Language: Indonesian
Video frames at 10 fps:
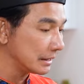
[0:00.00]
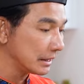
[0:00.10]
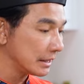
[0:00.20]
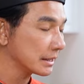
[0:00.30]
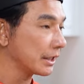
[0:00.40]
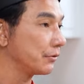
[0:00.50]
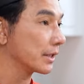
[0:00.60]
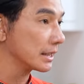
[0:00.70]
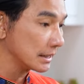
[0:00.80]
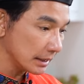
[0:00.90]
jenis
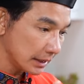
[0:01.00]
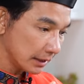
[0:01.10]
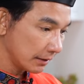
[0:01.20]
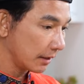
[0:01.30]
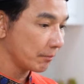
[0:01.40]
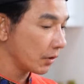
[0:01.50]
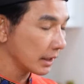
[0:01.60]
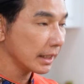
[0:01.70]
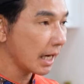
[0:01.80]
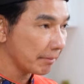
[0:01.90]
sayuran e,
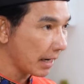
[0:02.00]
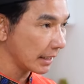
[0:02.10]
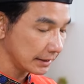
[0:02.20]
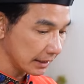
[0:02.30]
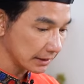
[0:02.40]
boleh apa aja